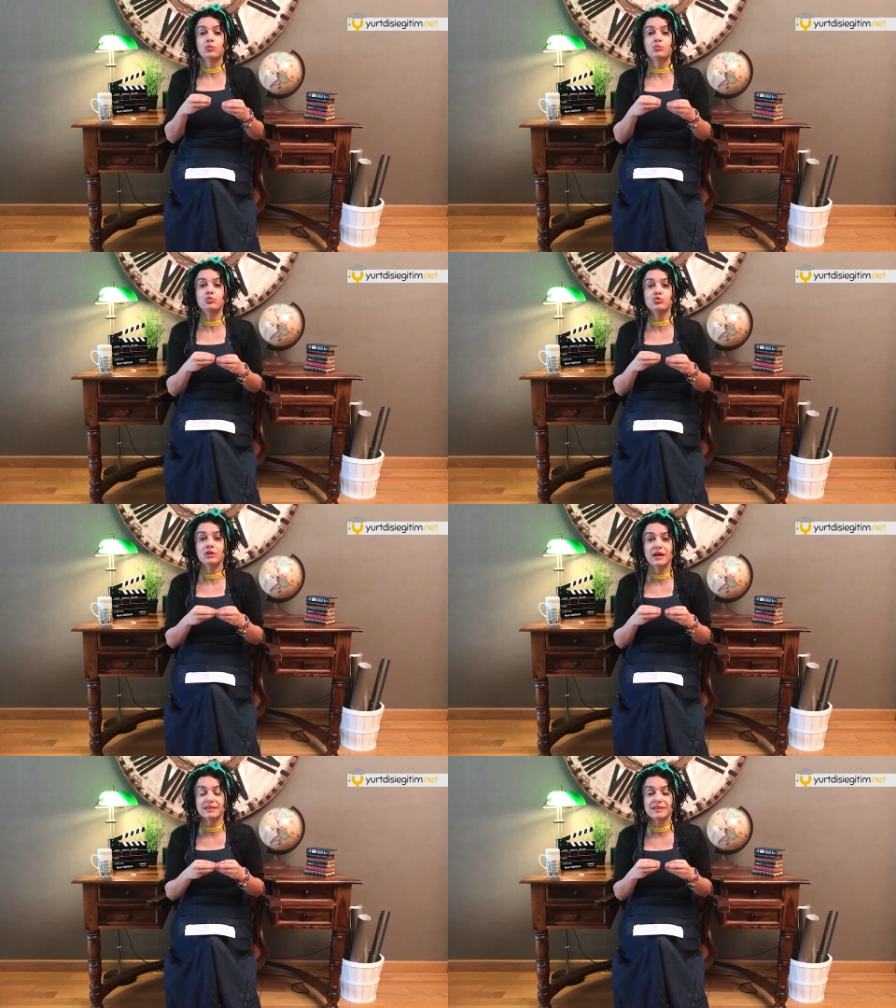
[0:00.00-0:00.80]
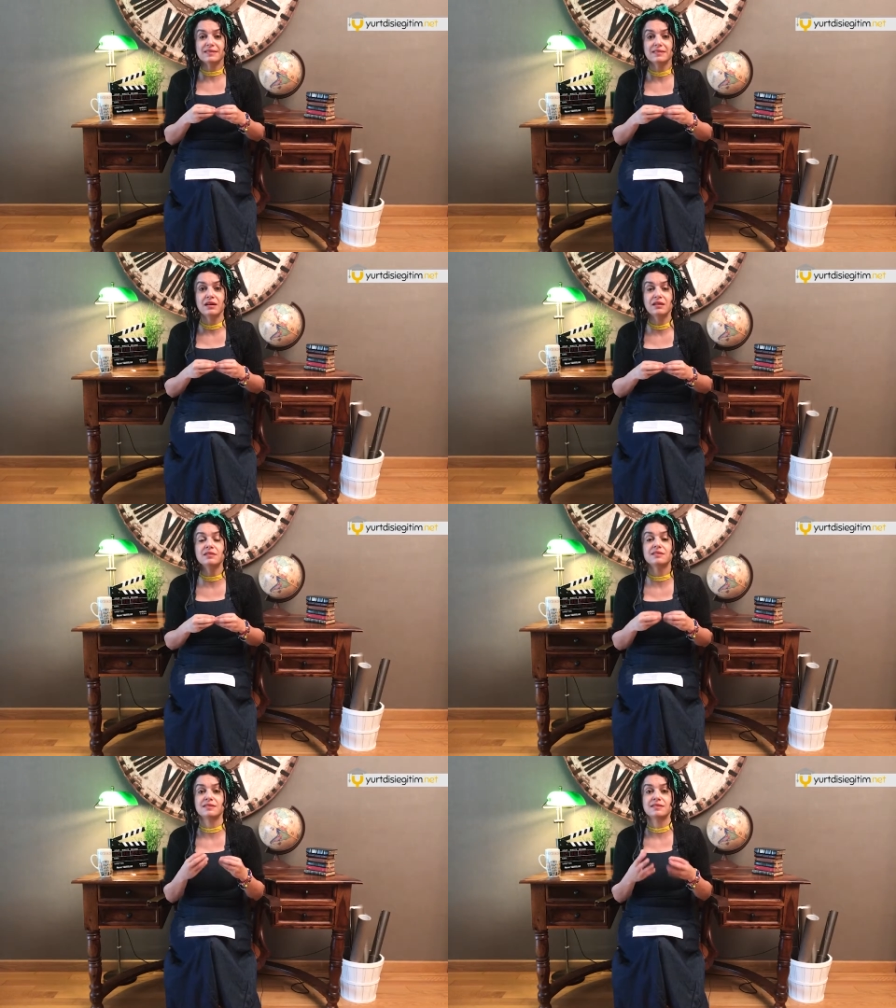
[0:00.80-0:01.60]
Bunlar da
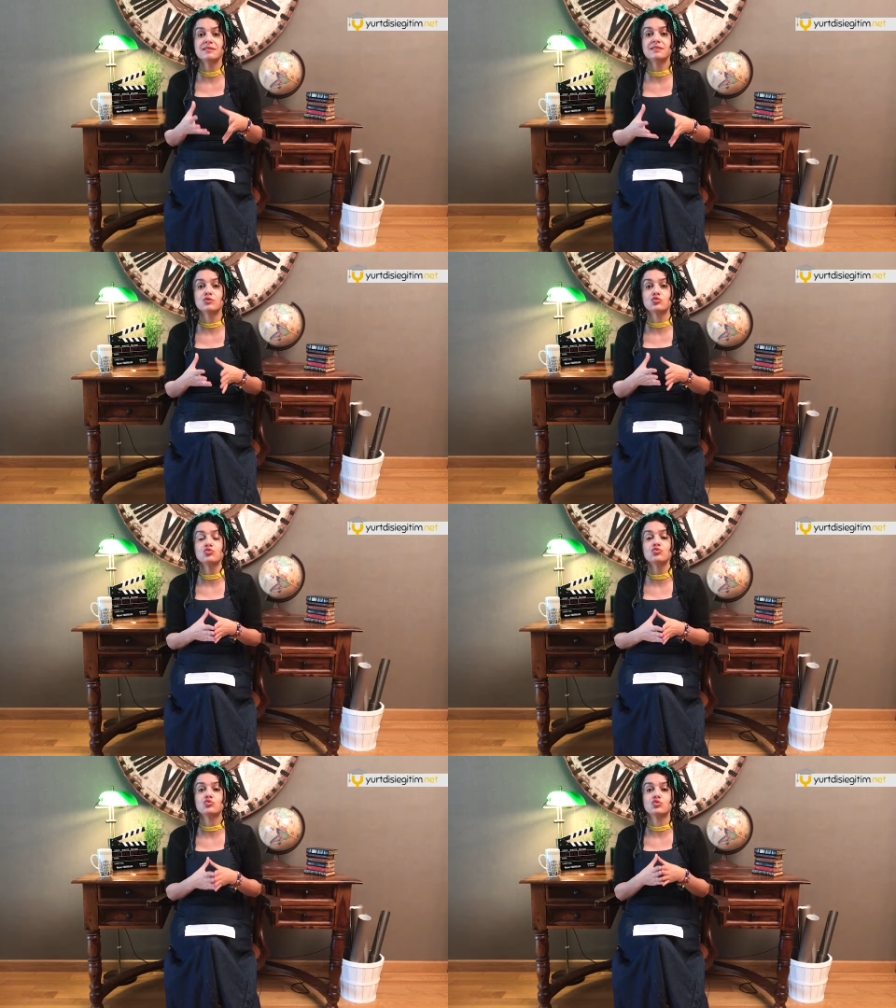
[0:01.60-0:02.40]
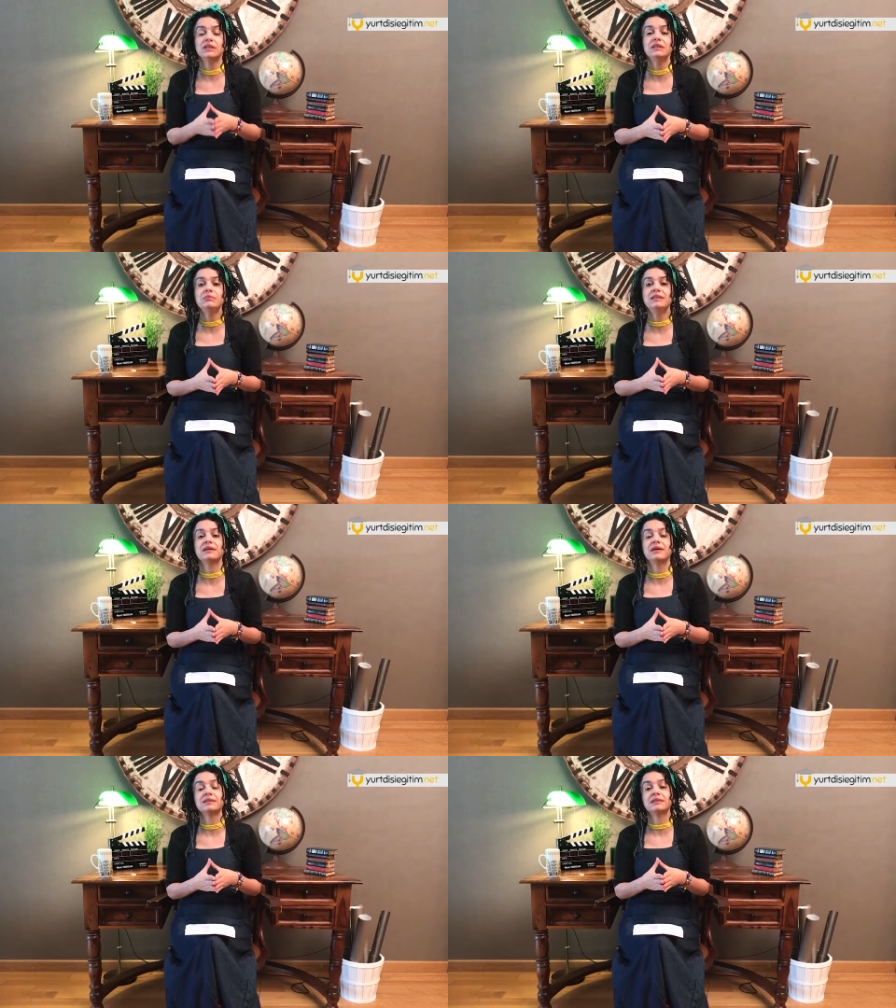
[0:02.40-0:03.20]
sağladığı, size sunduğu
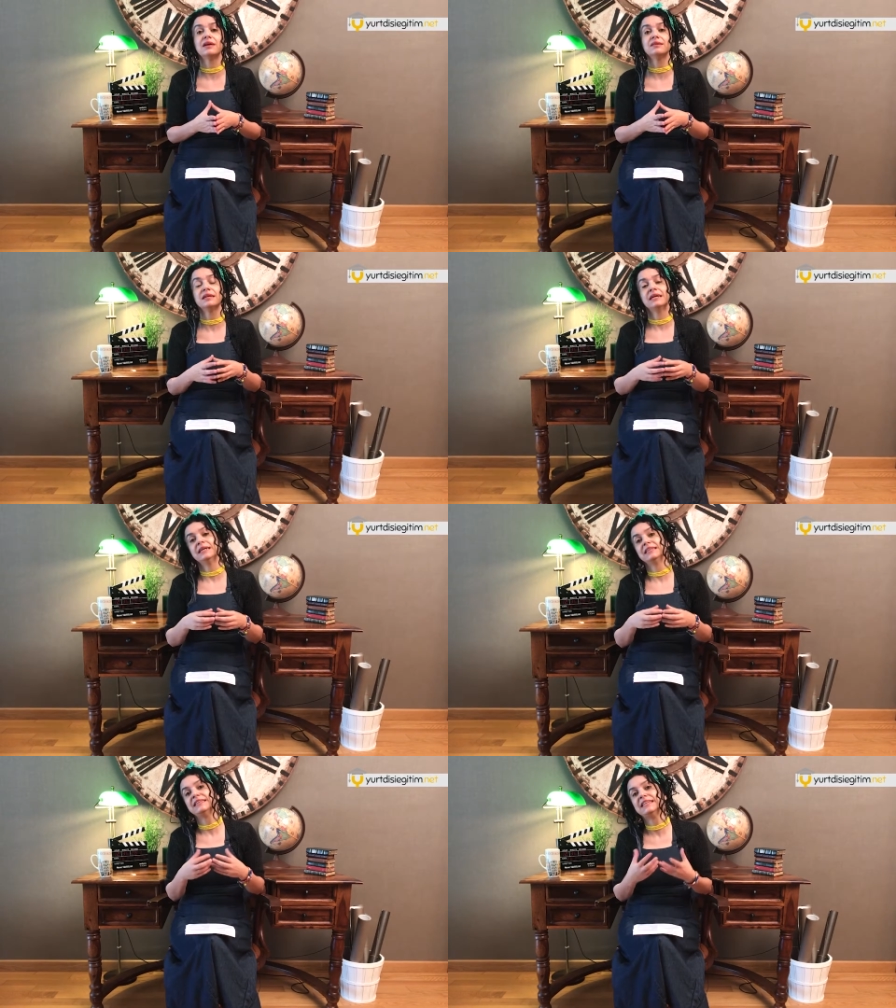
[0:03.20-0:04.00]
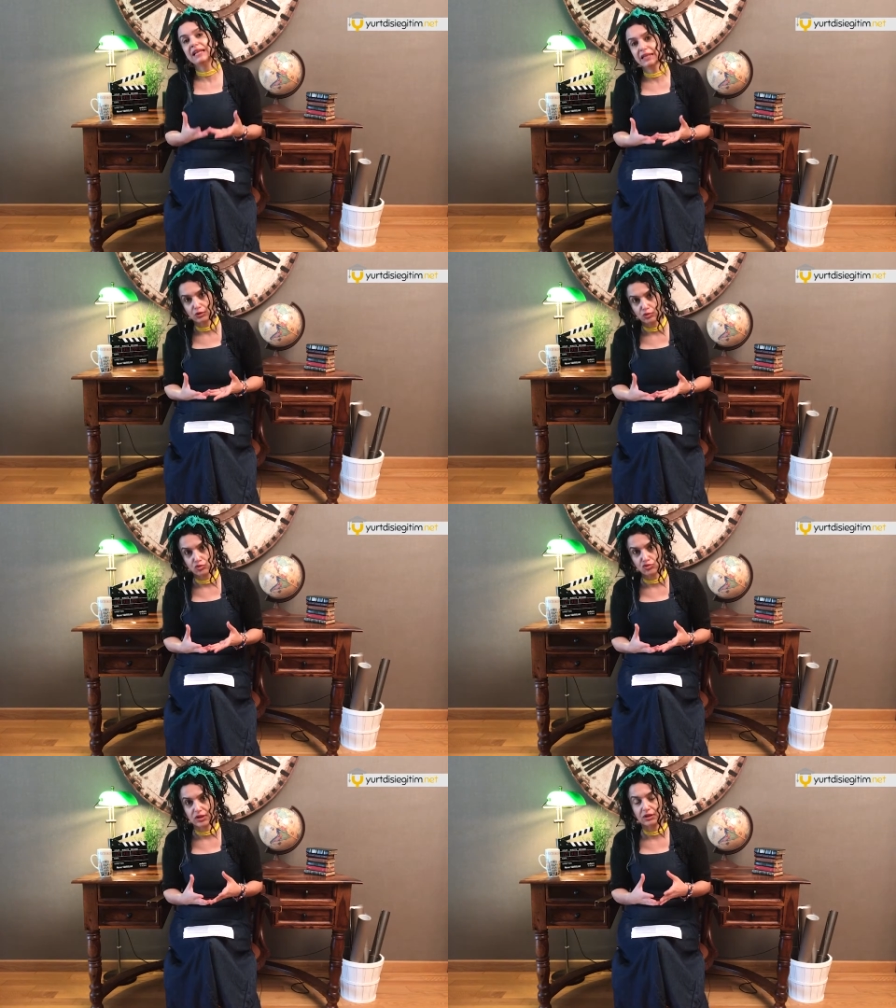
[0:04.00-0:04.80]
imkanlar neler
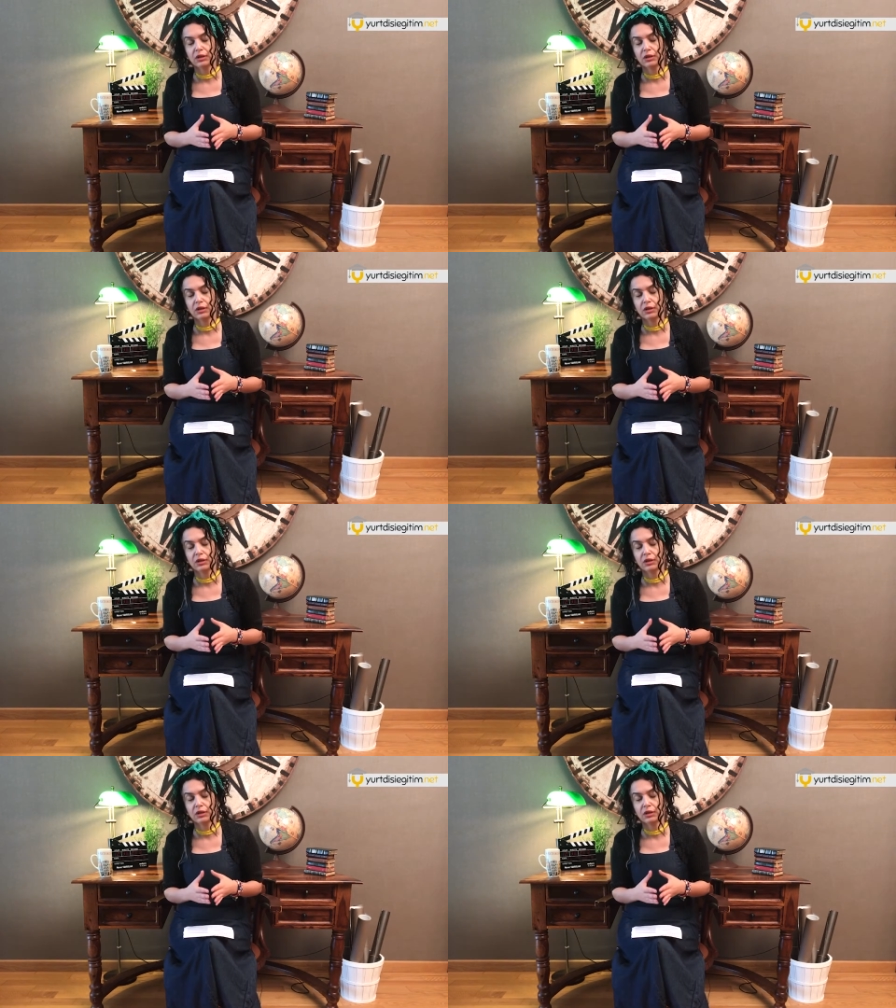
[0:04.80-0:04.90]
olacak?